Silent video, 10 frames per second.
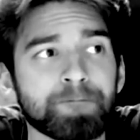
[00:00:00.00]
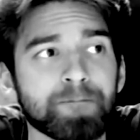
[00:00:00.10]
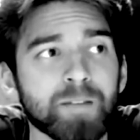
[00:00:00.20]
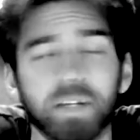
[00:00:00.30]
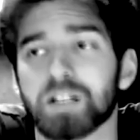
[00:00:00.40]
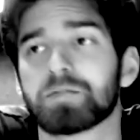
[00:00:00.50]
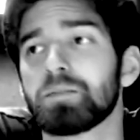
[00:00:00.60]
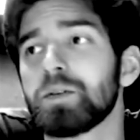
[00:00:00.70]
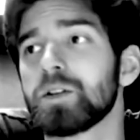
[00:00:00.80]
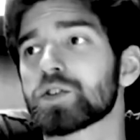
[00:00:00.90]
Разве
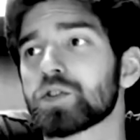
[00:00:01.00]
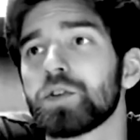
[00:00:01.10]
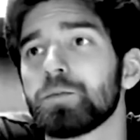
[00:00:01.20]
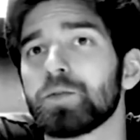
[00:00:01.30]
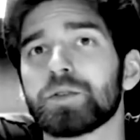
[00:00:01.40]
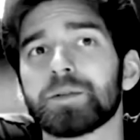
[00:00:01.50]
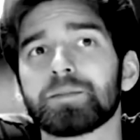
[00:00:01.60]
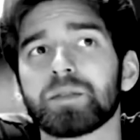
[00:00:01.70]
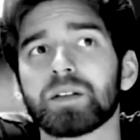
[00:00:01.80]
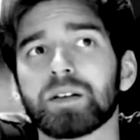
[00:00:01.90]
было что-нибудь
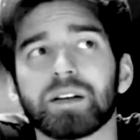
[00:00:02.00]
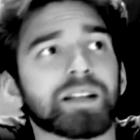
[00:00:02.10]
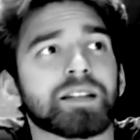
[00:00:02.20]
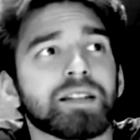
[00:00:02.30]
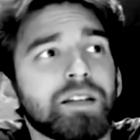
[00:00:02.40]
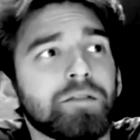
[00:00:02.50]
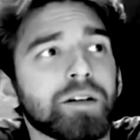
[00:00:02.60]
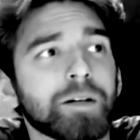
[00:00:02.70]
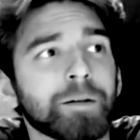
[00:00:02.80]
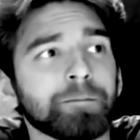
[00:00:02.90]

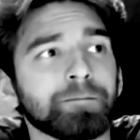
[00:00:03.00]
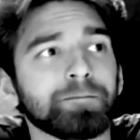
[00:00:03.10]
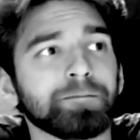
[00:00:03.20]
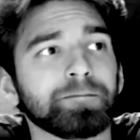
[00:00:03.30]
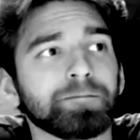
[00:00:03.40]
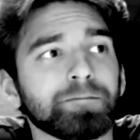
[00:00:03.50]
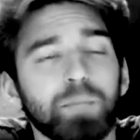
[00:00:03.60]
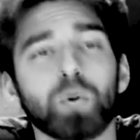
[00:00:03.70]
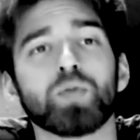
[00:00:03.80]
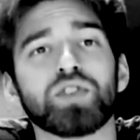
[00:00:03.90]
красивое,
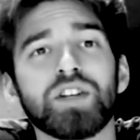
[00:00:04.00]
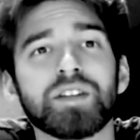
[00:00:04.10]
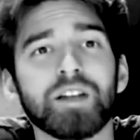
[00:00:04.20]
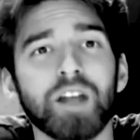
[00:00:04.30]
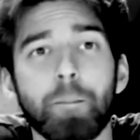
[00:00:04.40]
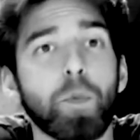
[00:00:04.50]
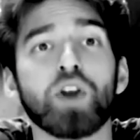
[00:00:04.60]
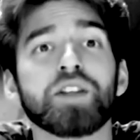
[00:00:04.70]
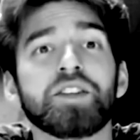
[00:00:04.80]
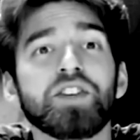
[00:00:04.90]
поучительное,
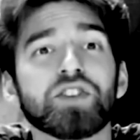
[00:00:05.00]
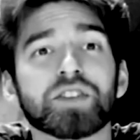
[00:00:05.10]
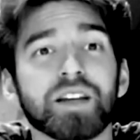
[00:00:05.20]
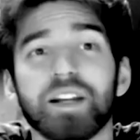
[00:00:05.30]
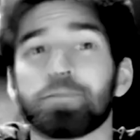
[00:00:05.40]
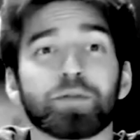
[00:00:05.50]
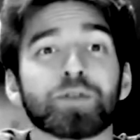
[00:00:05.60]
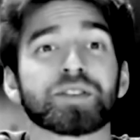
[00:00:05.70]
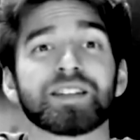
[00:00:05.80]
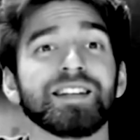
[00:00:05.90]
поэтическое или
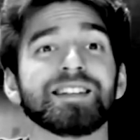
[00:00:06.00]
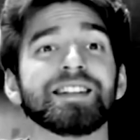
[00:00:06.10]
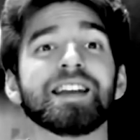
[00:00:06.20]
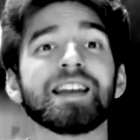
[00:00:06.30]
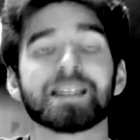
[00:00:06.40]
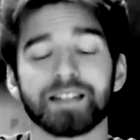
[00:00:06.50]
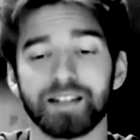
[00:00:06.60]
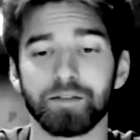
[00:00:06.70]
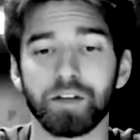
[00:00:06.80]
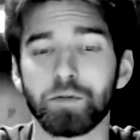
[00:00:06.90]
просто
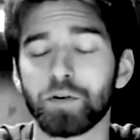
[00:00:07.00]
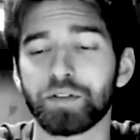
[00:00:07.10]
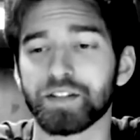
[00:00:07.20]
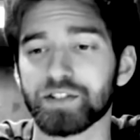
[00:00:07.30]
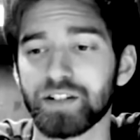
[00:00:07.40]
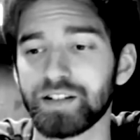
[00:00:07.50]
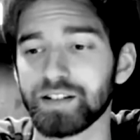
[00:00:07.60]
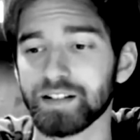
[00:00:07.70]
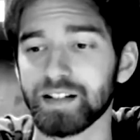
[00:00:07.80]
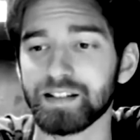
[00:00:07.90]
интересное в его
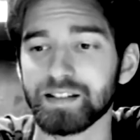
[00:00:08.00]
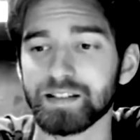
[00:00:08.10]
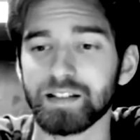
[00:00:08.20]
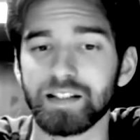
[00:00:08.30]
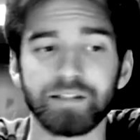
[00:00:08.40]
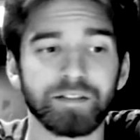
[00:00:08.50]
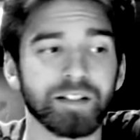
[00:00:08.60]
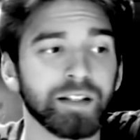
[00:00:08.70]
отношениях к Анне Сергеевне?